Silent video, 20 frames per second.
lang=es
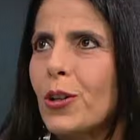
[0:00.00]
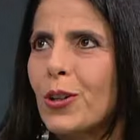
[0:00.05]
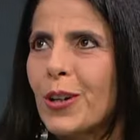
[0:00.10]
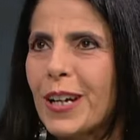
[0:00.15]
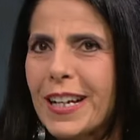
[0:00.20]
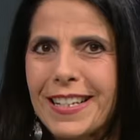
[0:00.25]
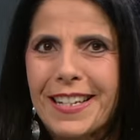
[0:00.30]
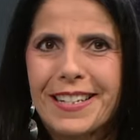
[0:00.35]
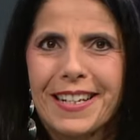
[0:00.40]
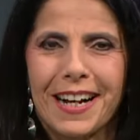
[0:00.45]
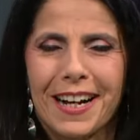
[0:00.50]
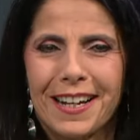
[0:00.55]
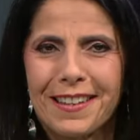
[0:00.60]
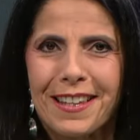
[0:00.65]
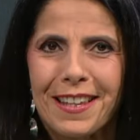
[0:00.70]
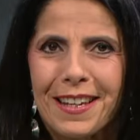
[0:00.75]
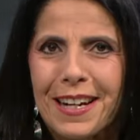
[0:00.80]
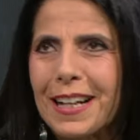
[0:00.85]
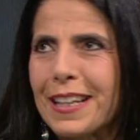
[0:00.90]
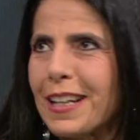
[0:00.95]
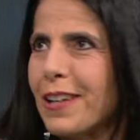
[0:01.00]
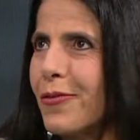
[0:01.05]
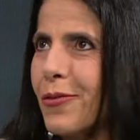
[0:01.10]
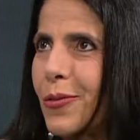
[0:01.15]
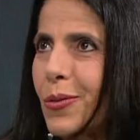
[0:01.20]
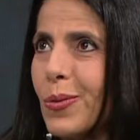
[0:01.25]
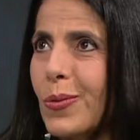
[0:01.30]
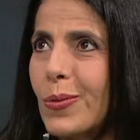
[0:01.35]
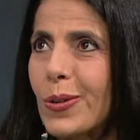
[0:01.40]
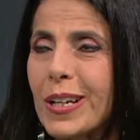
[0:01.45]
lo que es esa catedral del
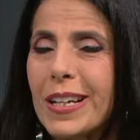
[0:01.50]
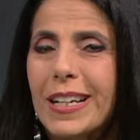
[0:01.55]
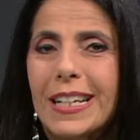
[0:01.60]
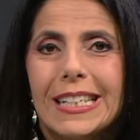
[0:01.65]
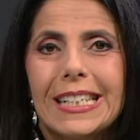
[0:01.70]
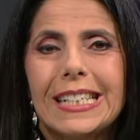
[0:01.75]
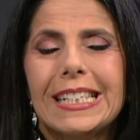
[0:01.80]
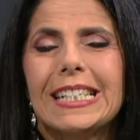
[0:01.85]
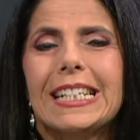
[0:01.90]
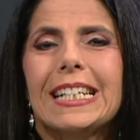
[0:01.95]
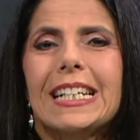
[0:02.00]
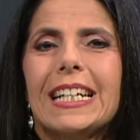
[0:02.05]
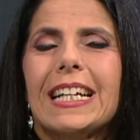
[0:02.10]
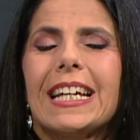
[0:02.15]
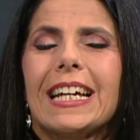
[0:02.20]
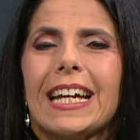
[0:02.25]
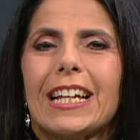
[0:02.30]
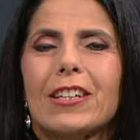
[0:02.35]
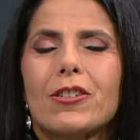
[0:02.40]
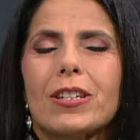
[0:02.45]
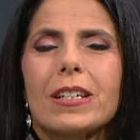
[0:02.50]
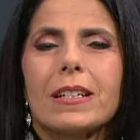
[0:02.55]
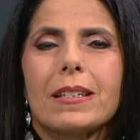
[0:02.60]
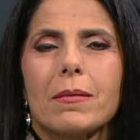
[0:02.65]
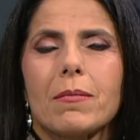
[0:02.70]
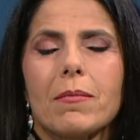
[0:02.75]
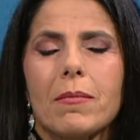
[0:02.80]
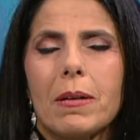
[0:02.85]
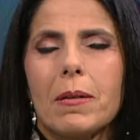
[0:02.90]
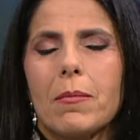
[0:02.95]
fútbol.
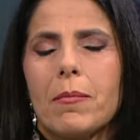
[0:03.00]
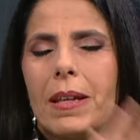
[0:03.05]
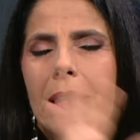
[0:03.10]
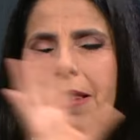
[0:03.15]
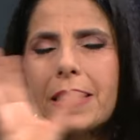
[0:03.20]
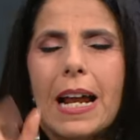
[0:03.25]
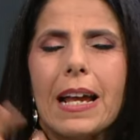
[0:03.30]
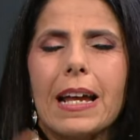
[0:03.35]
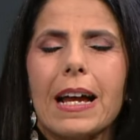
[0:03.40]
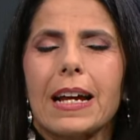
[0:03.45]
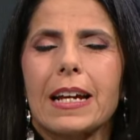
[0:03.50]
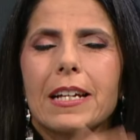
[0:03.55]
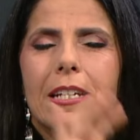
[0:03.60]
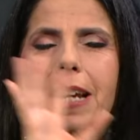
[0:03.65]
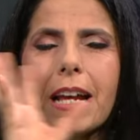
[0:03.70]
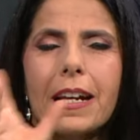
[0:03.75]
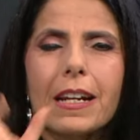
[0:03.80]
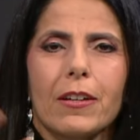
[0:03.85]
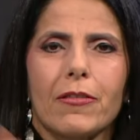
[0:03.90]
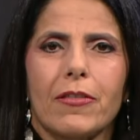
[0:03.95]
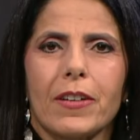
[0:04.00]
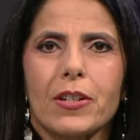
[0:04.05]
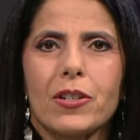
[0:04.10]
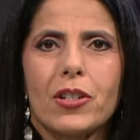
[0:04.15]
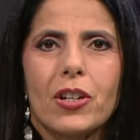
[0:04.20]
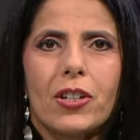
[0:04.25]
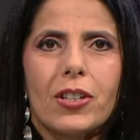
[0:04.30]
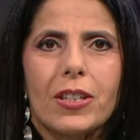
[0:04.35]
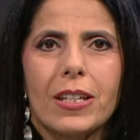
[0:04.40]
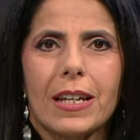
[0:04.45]
Entonces me, trae aquella
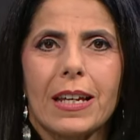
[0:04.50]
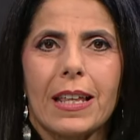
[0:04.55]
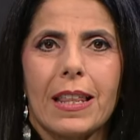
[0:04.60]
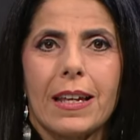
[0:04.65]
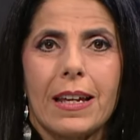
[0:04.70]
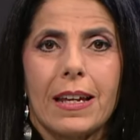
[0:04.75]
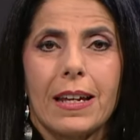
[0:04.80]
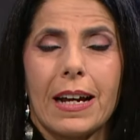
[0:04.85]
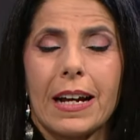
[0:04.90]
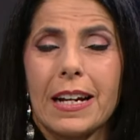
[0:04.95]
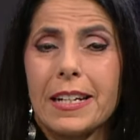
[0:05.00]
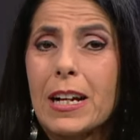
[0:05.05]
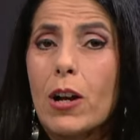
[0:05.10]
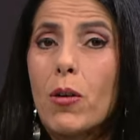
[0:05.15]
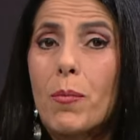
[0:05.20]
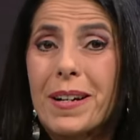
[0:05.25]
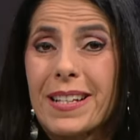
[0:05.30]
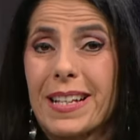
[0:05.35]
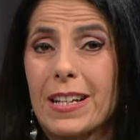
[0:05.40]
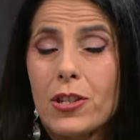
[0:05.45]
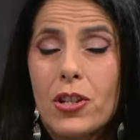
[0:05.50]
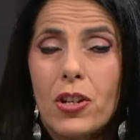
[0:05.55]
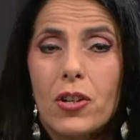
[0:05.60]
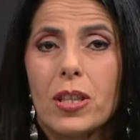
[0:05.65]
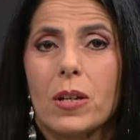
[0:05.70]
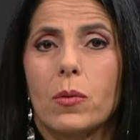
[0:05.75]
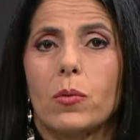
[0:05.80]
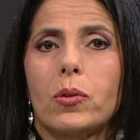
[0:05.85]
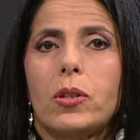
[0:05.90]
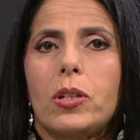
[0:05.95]
reflexión de, aquella conversación
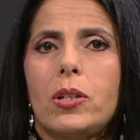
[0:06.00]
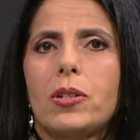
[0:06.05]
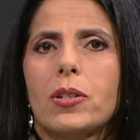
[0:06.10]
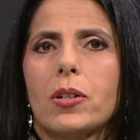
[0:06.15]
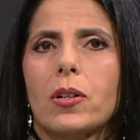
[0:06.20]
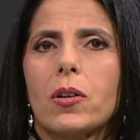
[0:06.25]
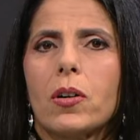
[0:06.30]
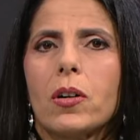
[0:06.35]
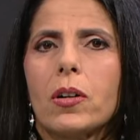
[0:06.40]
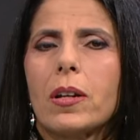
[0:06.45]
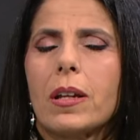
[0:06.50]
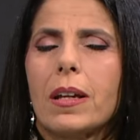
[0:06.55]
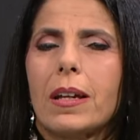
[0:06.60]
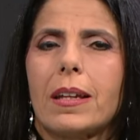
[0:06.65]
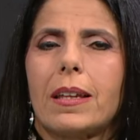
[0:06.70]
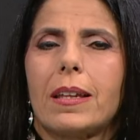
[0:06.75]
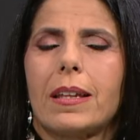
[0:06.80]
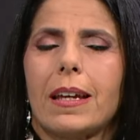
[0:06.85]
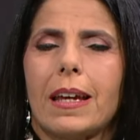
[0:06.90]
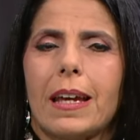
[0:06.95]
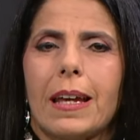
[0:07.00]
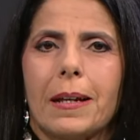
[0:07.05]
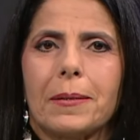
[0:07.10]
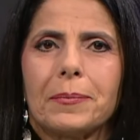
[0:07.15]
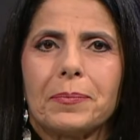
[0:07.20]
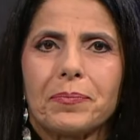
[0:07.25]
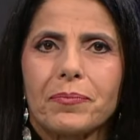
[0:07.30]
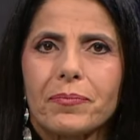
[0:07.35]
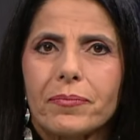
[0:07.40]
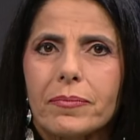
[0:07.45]
de Bustillo con este,
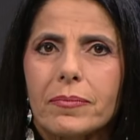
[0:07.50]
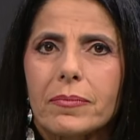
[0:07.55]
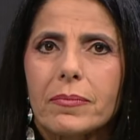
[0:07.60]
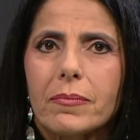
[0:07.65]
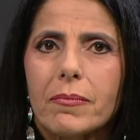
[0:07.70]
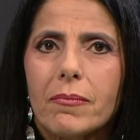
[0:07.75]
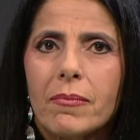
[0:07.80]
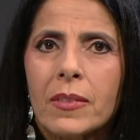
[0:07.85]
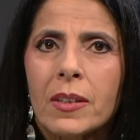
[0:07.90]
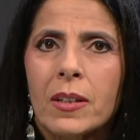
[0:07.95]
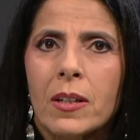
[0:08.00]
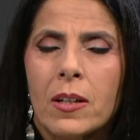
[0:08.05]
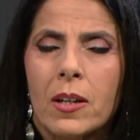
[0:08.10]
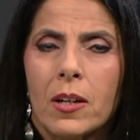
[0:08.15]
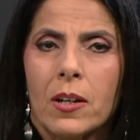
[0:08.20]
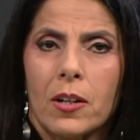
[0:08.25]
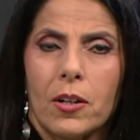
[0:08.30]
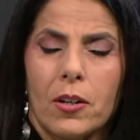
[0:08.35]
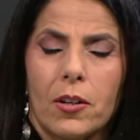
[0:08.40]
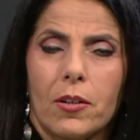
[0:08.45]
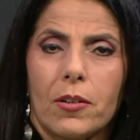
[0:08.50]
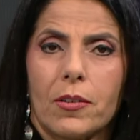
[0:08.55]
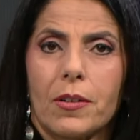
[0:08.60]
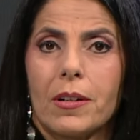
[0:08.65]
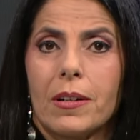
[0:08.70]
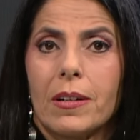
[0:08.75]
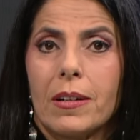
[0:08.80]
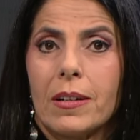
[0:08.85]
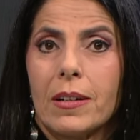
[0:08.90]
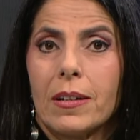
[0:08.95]

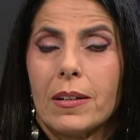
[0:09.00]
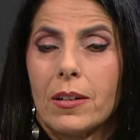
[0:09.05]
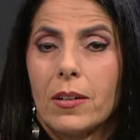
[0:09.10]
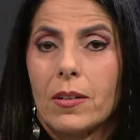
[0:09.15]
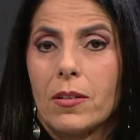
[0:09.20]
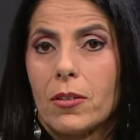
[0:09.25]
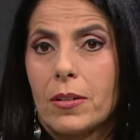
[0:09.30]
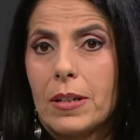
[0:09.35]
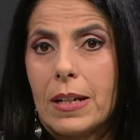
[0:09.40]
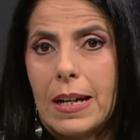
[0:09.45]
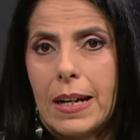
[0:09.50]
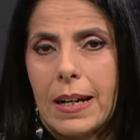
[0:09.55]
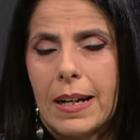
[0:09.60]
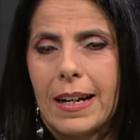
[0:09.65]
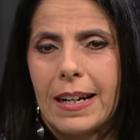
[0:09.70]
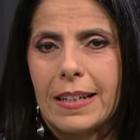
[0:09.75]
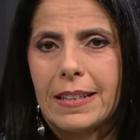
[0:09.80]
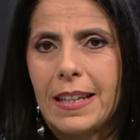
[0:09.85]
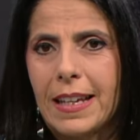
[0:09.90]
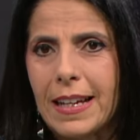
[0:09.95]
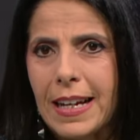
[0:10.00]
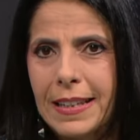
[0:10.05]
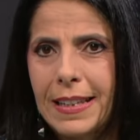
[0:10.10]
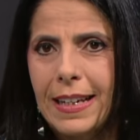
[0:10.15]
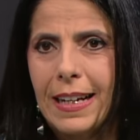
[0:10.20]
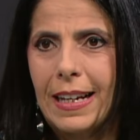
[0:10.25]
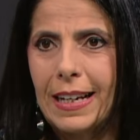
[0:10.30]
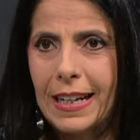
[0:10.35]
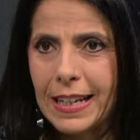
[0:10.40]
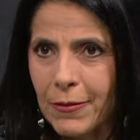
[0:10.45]
con, la
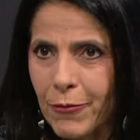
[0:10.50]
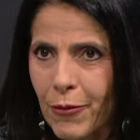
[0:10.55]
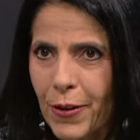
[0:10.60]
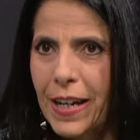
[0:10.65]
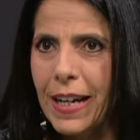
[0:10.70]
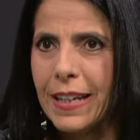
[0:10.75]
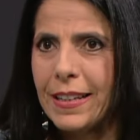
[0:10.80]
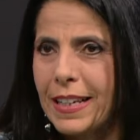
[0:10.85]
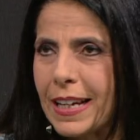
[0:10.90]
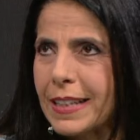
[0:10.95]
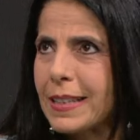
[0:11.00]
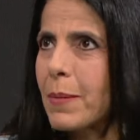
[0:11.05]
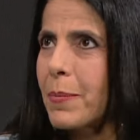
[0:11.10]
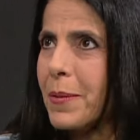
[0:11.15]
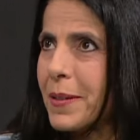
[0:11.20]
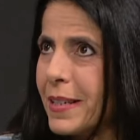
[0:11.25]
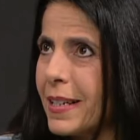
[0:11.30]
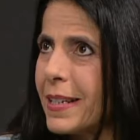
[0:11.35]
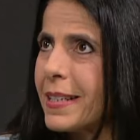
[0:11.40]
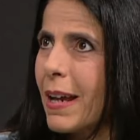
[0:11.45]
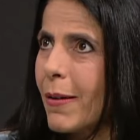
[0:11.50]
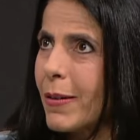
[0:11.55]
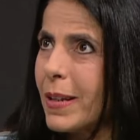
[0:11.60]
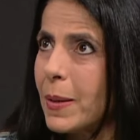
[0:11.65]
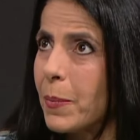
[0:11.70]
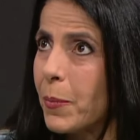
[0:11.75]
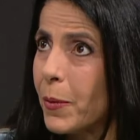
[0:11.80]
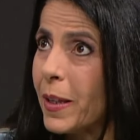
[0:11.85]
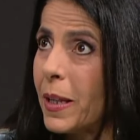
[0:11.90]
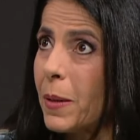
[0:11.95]
candidata, que fue candidata presidencial
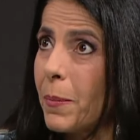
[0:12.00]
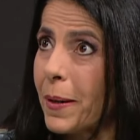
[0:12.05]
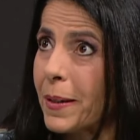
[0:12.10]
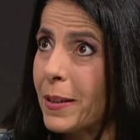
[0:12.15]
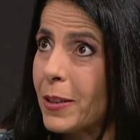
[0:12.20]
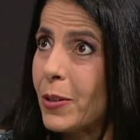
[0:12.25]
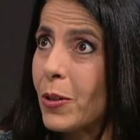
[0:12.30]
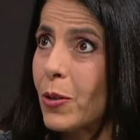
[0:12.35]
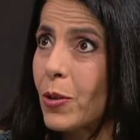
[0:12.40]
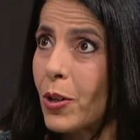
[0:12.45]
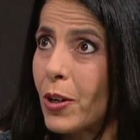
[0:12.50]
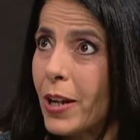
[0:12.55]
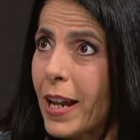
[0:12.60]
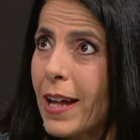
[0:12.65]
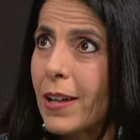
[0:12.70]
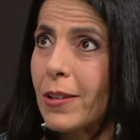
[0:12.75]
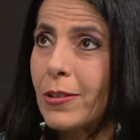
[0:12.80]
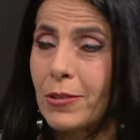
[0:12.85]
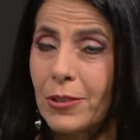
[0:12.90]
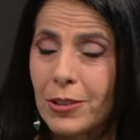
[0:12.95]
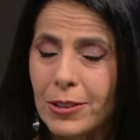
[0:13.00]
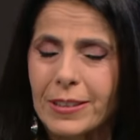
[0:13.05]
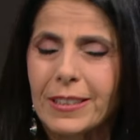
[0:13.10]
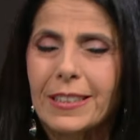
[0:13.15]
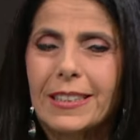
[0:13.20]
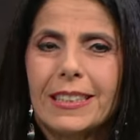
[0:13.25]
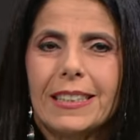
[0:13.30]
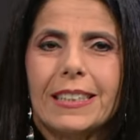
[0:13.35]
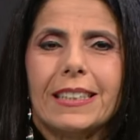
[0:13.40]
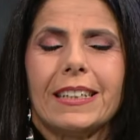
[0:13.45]
después del Partido Colorado, ¿no?
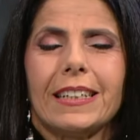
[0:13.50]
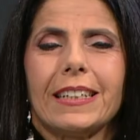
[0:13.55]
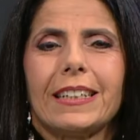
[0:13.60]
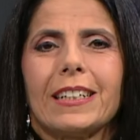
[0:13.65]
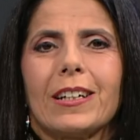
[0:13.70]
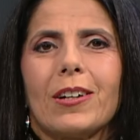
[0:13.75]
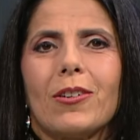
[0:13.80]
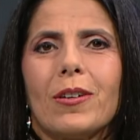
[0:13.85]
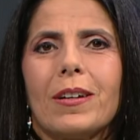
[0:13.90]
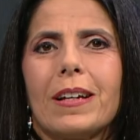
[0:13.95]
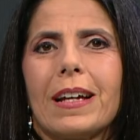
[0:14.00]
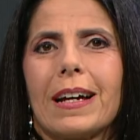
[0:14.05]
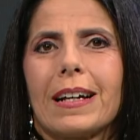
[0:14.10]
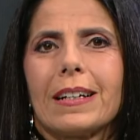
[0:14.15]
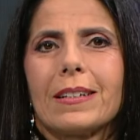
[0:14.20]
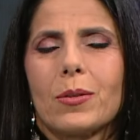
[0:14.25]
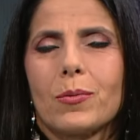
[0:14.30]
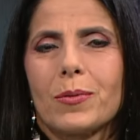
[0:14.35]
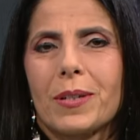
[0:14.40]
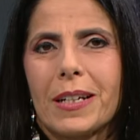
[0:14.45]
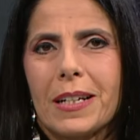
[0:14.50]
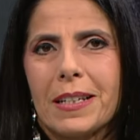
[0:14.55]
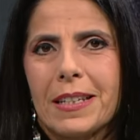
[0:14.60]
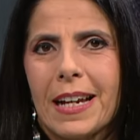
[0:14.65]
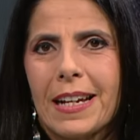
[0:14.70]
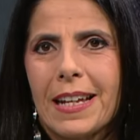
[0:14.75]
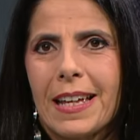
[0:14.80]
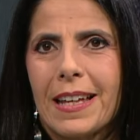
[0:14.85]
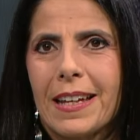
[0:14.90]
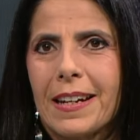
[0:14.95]
Este, con la
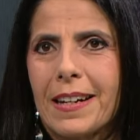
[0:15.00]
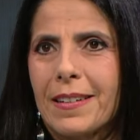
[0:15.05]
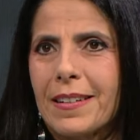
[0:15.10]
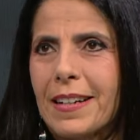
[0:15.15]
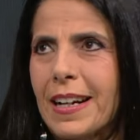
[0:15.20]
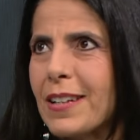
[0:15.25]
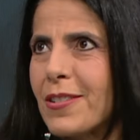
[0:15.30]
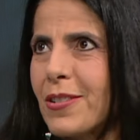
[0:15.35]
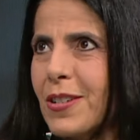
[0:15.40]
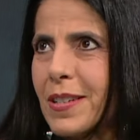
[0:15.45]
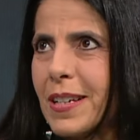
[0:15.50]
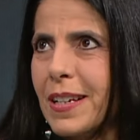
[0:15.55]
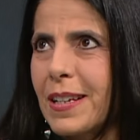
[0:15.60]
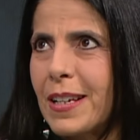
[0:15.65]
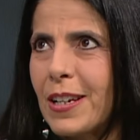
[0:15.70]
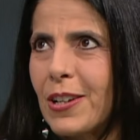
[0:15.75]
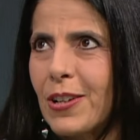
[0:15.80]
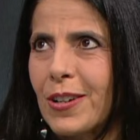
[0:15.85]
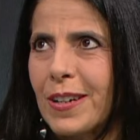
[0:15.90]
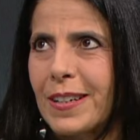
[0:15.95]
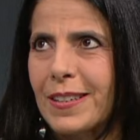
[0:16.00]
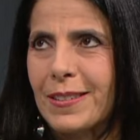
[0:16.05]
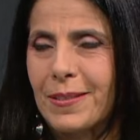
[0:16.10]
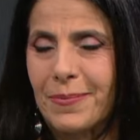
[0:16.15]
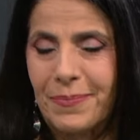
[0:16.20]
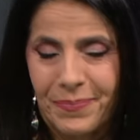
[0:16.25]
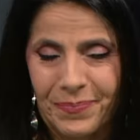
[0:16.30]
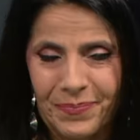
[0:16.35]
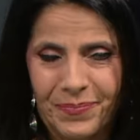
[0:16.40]
subsecretaria de Relaciones Exteriores.